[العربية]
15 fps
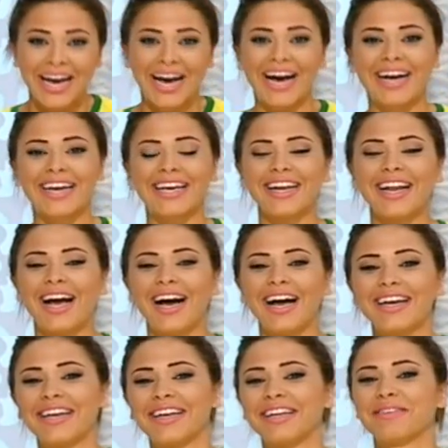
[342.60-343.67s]
على كل
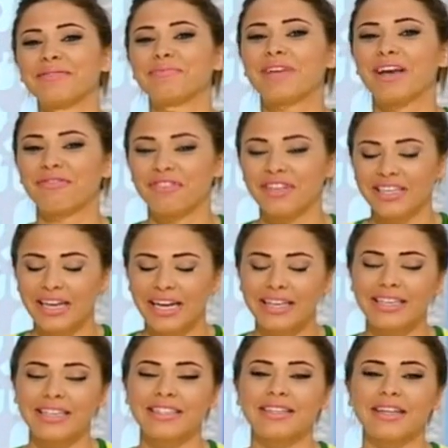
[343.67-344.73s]
حال مكفيين
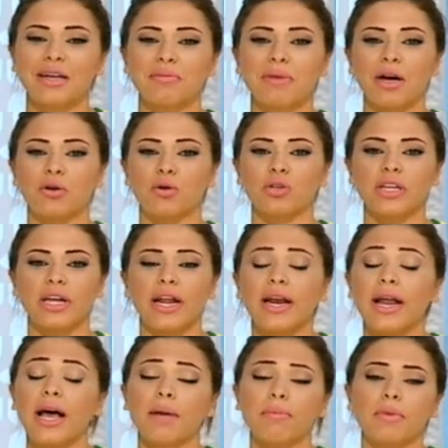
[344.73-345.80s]
اكيد معكم يعني
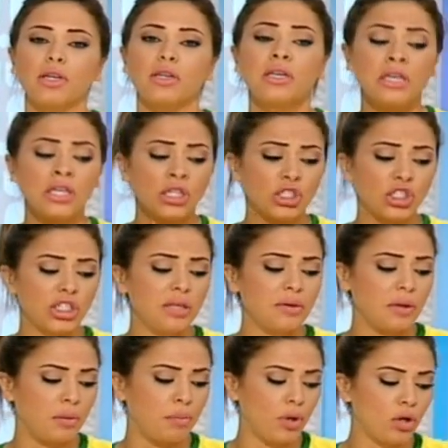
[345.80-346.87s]
انا اهم
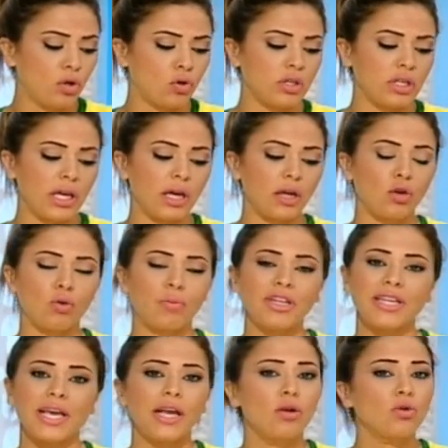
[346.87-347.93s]
شيء بقول لكم اياه انه ما
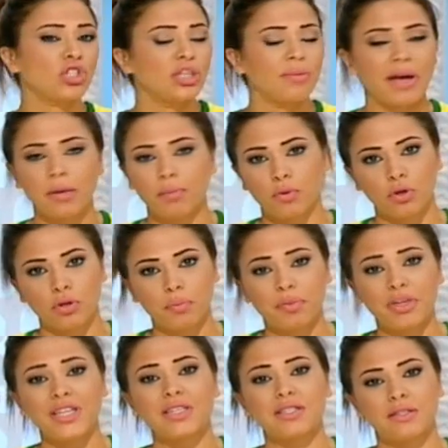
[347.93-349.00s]
تخلوا شيء بقلبكم
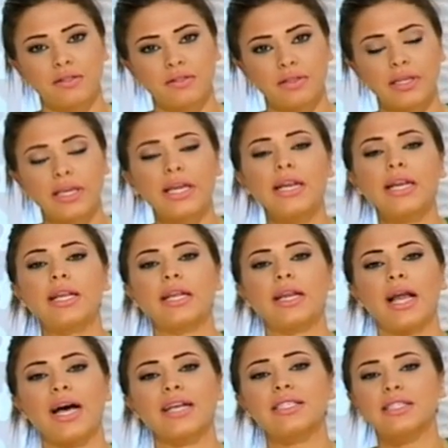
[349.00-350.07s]
بليز كل
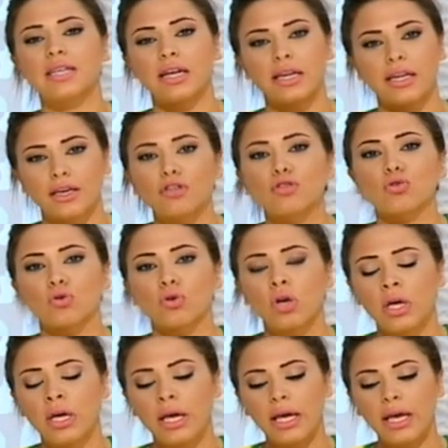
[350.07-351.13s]
الحسره اللي كنتوا
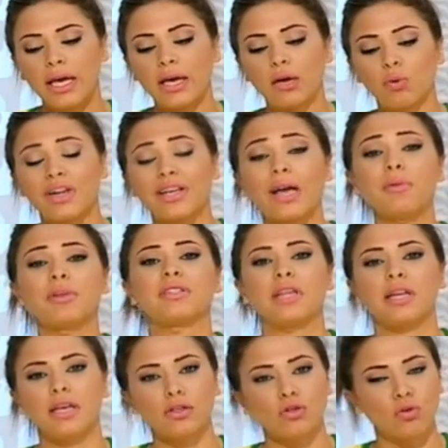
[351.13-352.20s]
هيك والكبت
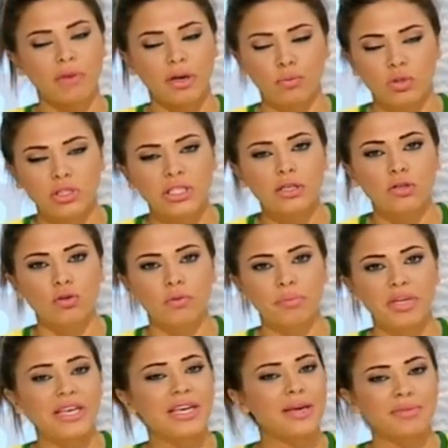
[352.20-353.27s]
اللي كنتوا مكبوتينه
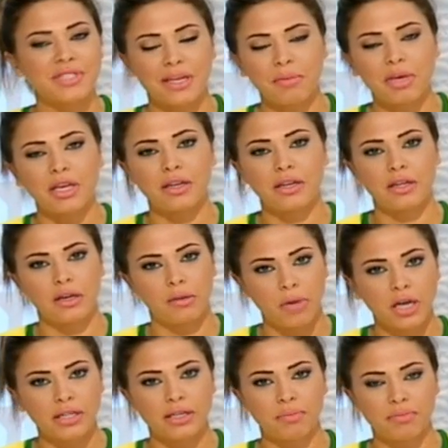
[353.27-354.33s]
بايام زمان
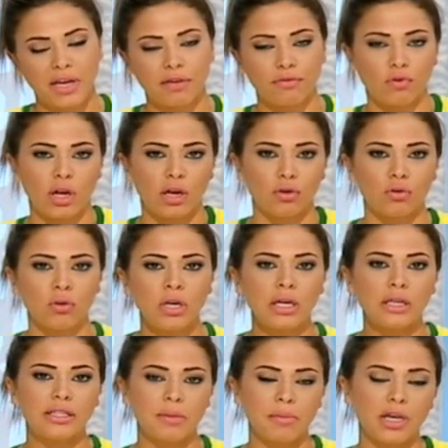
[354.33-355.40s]
المانيا بتعرفوا لانه
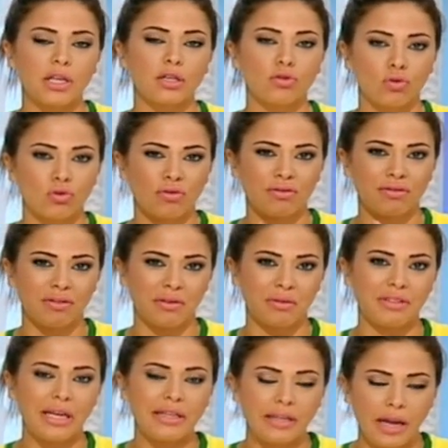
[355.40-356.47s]
دائما كنتوا آه،
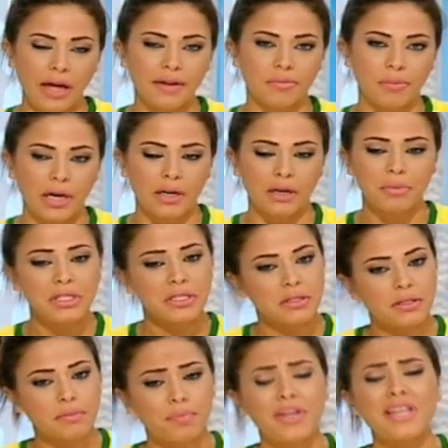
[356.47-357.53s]
تحت الارض معنا بس
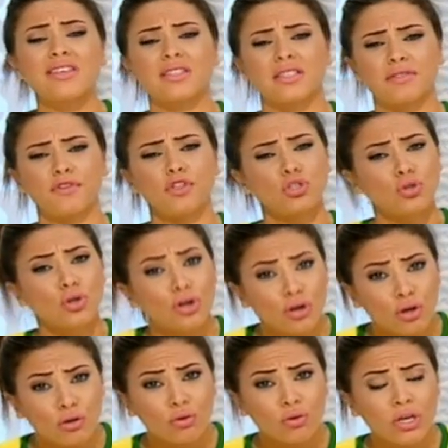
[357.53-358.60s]
بليز فشوا
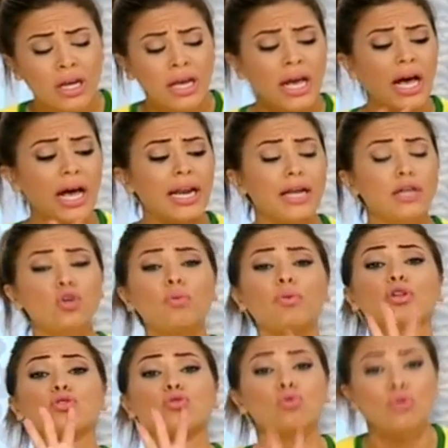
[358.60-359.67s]
خلقكم انا اليوم
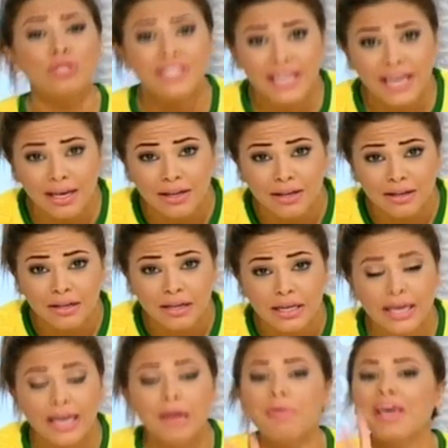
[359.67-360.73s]
خصوصي
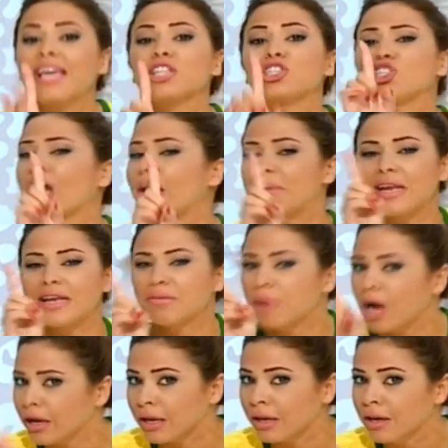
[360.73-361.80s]
كرمال الشعب
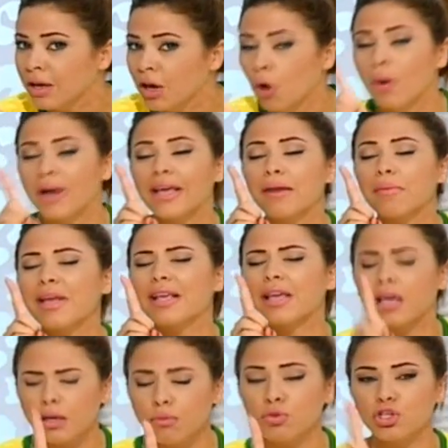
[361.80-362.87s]
الالماني وكرمال
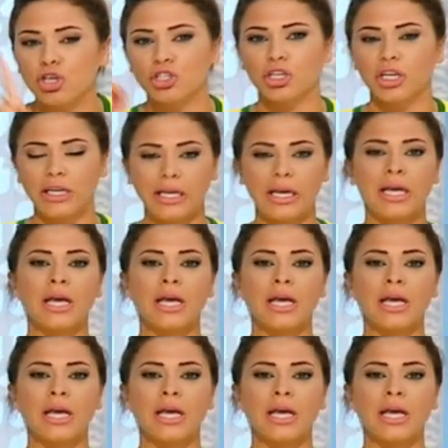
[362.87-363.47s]
كل مشجعي